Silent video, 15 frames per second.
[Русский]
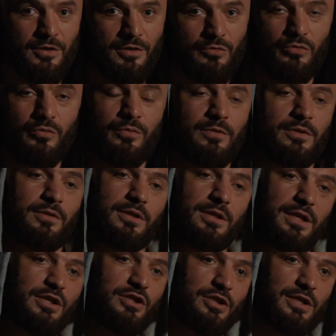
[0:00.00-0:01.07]
Ну, mm -hmm. вот
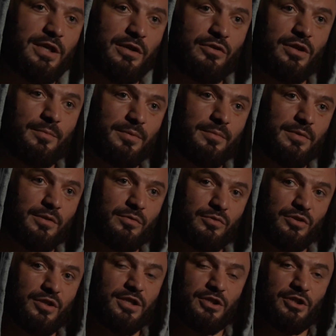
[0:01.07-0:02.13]
я считаю, например,
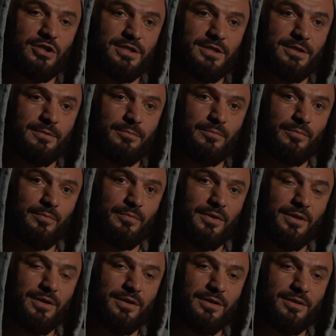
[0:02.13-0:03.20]
вот даже если
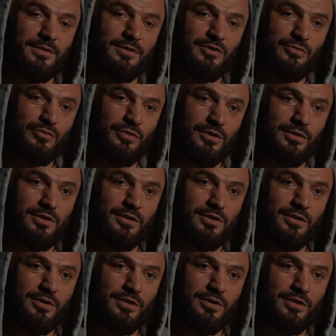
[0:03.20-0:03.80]
э, строить